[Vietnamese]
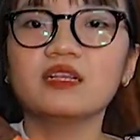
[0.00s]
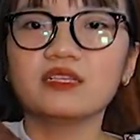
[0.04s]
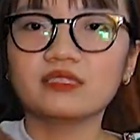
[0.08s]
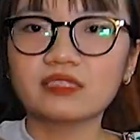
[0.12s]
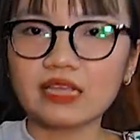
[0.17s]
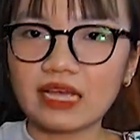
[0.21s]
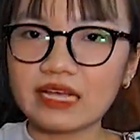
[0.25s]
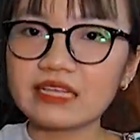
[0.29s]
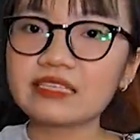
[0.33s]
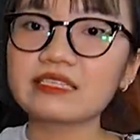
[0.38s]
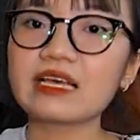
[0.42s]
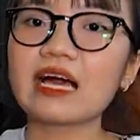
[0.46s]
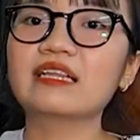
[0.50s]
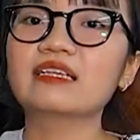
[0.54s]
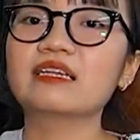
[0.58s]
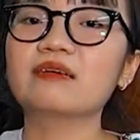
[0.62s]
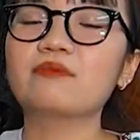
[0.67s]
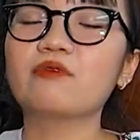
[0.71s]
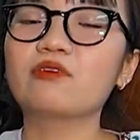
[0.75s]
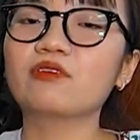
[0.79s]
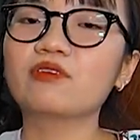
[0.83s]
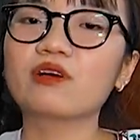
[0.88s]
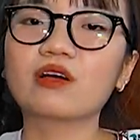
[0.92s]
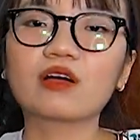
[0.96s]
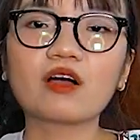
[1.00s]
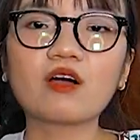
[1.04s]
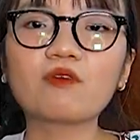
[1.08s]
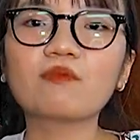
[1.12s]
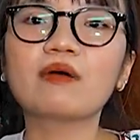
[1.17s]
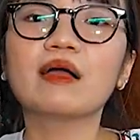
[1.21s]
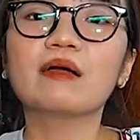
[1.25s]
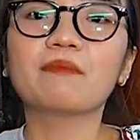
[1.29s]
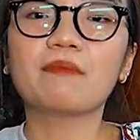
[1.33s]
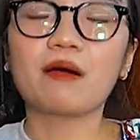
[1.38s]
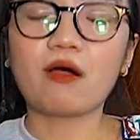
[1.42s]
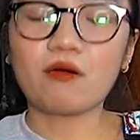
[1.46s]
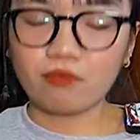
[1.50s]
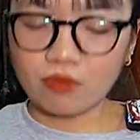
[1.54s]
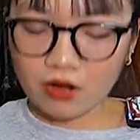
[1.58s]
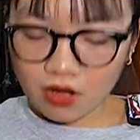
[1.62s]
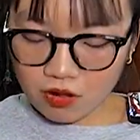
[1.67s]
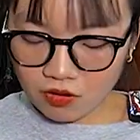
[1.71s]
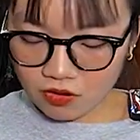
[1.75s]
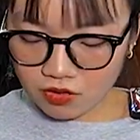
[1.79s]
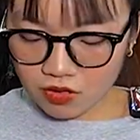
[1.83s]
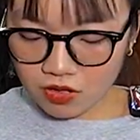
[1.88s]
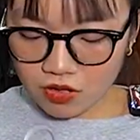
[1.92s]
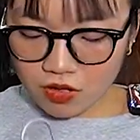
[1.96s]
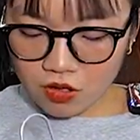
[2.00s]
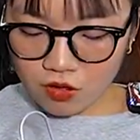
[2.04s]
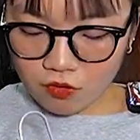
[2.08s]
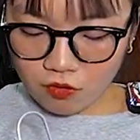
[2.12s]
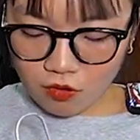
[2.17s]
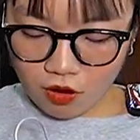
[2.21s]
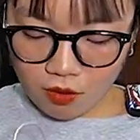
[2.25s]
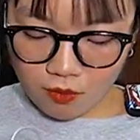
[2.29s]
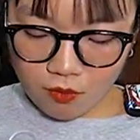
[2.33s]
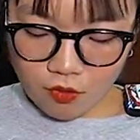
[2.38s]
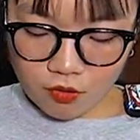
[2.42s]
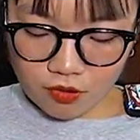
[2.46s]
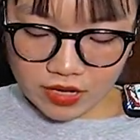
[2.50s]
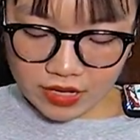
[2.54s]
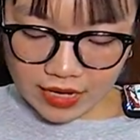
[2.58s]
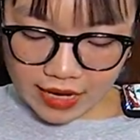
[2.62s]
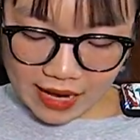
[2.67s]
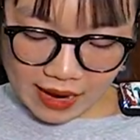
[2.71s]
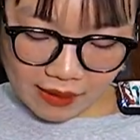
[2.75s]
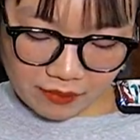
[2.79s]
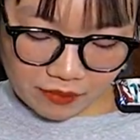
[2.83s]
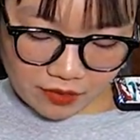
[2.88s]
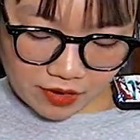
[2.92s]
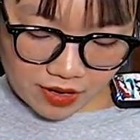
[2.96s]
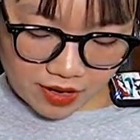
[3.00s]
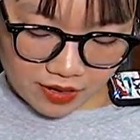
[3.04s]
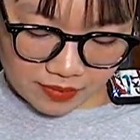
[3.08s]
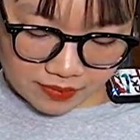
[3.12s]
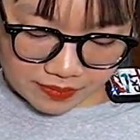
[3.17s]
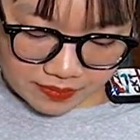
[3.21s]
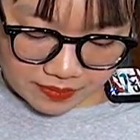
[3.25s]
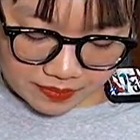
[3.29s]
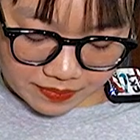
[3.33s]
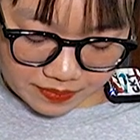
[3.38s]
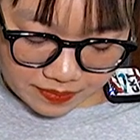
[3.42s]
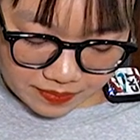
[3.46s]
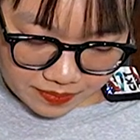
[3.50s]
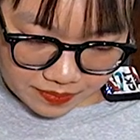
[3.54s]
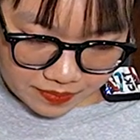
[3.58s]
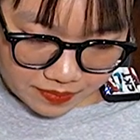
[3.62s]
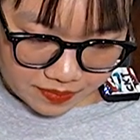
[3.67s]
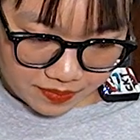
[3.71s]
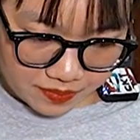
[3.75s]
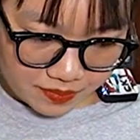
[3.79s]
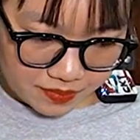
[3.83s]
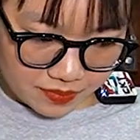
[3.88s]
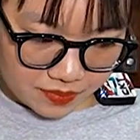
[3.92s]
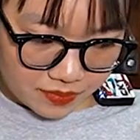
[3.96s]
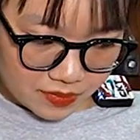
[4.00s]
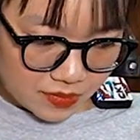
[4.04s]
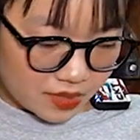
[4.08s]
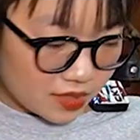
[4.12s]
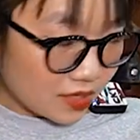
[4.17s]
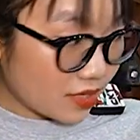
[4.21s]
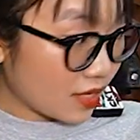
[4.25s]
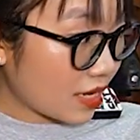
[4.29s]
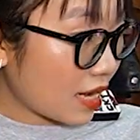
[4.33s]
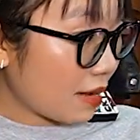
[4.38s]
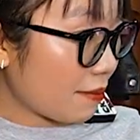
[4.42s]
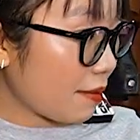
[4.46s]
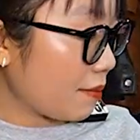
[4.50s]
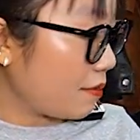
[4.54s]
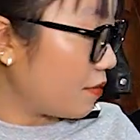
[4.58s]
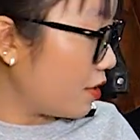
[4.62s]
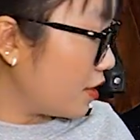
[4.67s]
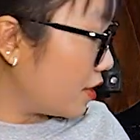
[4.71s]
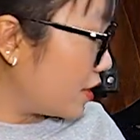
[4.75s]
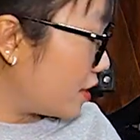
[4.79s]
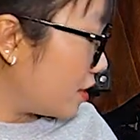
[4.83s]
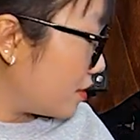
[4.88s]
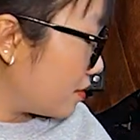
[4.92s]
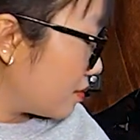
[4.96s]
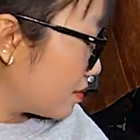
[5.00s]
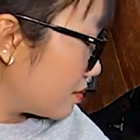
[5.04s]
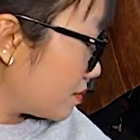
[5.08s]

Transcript: Dày dặn nha mọi người, không hề mỏng đâu. Có mũ đi kèm nữa ạ. K ba mươi đi.